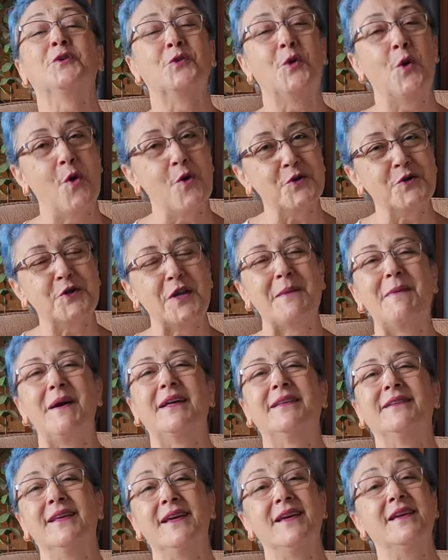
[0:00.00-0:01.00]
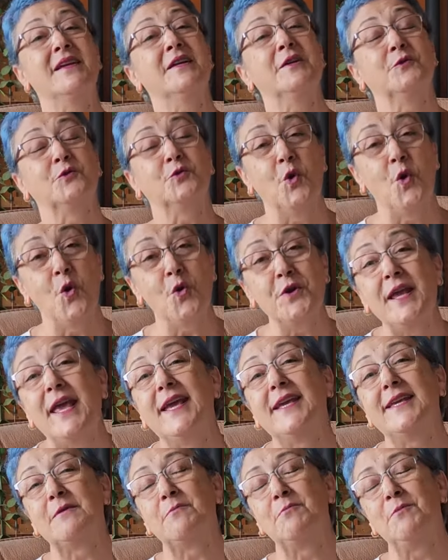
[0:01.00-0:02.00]
doğru zamanda doğru
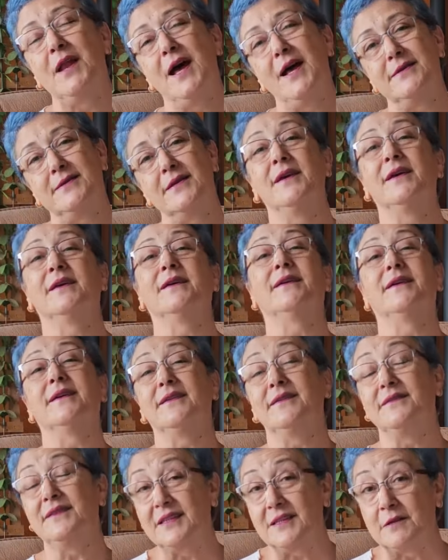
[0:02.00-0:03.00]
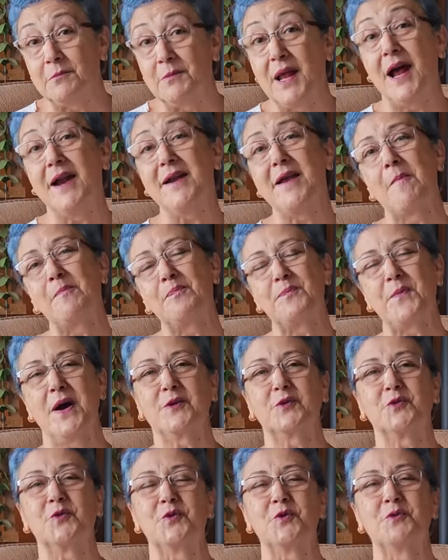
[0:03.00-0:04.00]
ekimler, e, dikimler
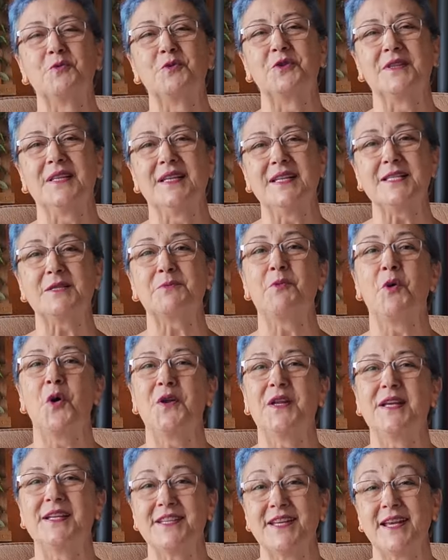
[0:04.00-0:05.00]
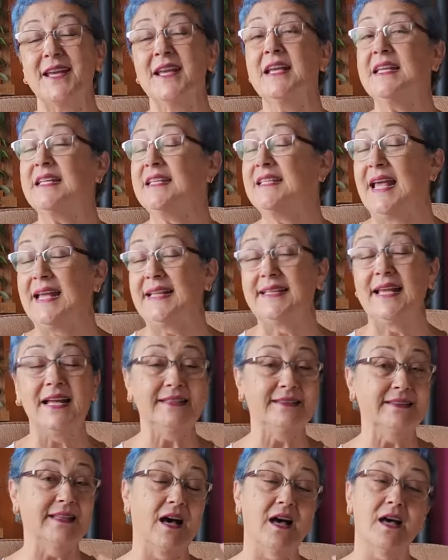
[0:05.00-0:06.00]
yapmak durumundayız. Böylece
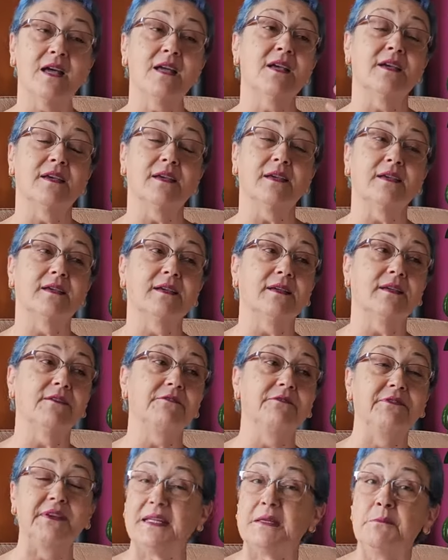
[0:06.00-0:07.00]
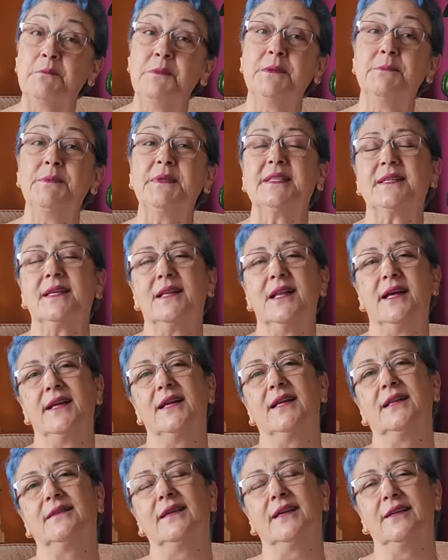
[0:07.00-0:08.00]
neden daha e, verimli bitkiler
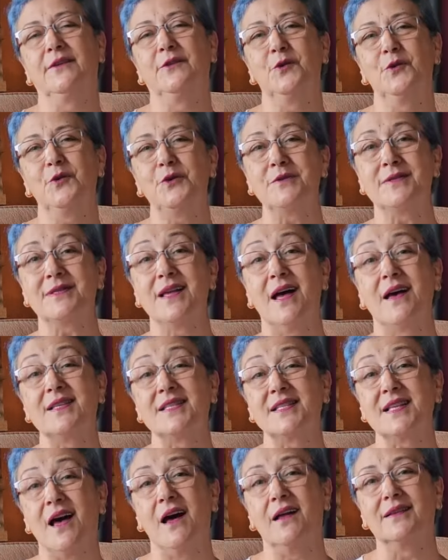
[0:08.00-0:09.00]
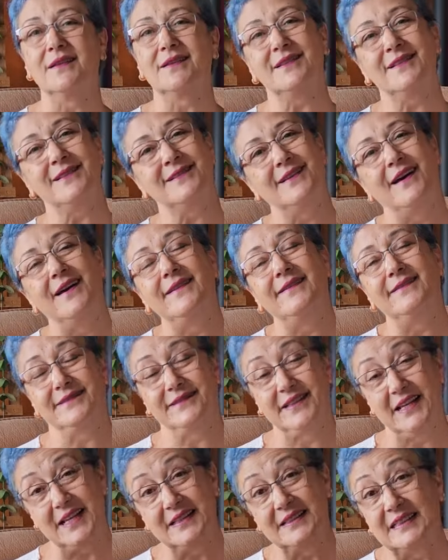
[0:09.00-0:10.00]
elde ediyoruz? Daha sağlıklı, daha
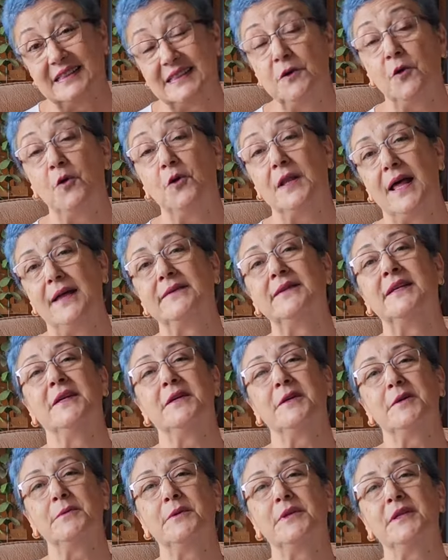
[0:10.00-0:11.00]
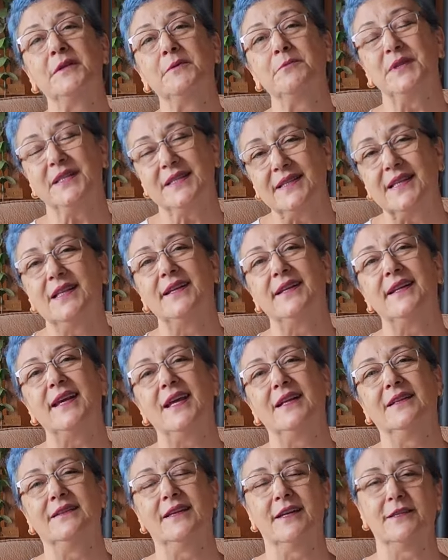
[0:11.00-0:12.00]
dayanıklı olan e, bitkileri
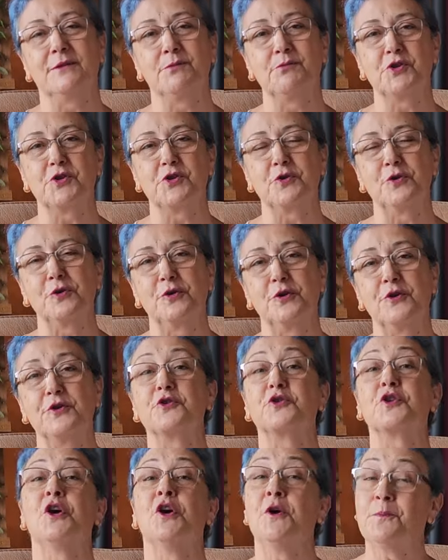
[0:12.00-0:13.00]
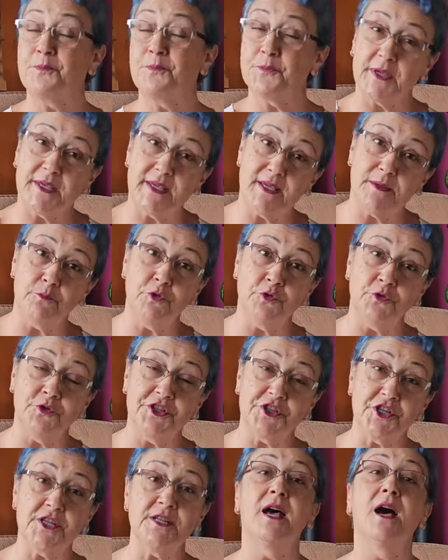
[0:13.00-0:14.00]
elde etmiş oluyoruz. E, bunun
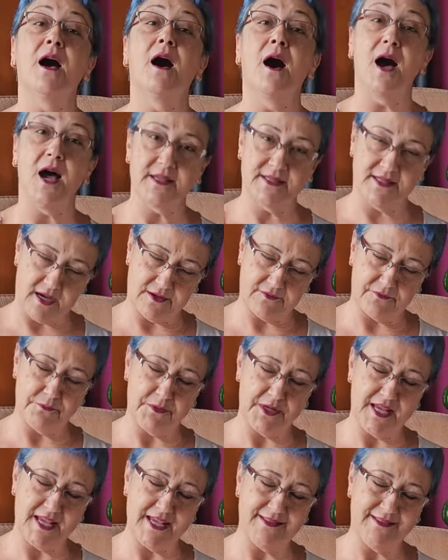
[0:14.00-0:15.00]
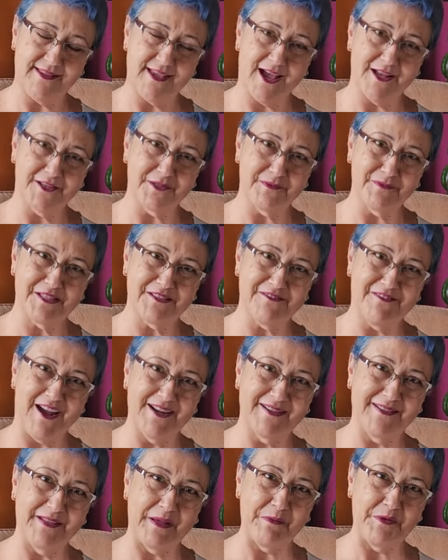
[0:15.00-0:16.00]
için ay takvimine ihtiyacımız
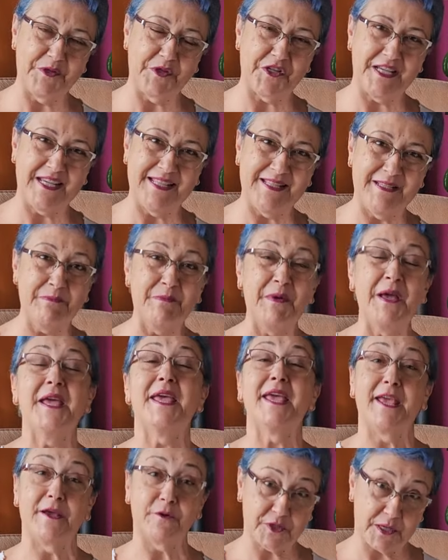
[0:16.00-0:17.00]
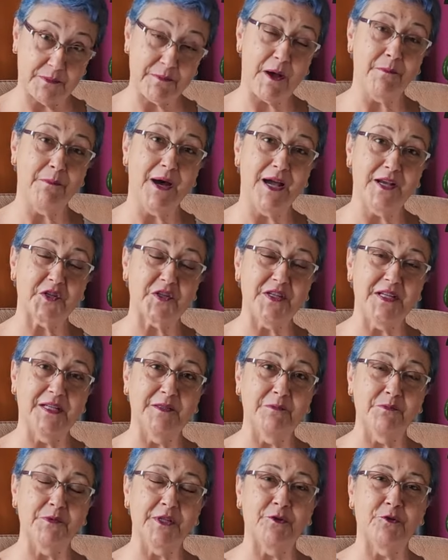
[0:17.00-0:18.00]
var demiş idim. E, o zaman
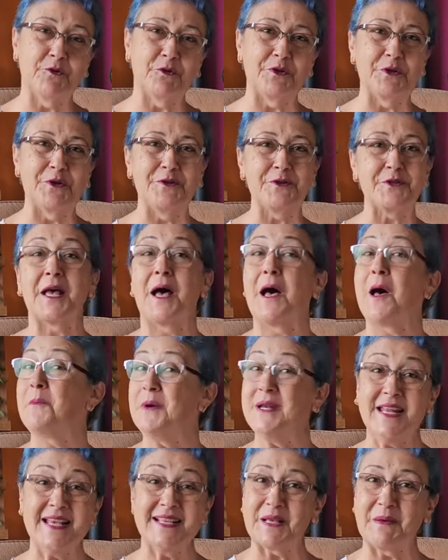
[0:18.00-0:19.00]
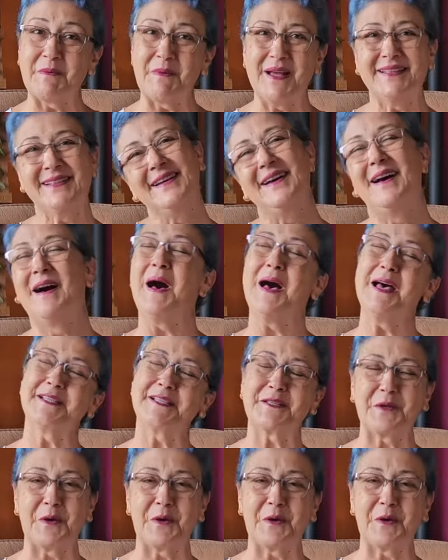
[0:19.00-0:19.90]
başlayalım ne duruyoruz ama ne zaman az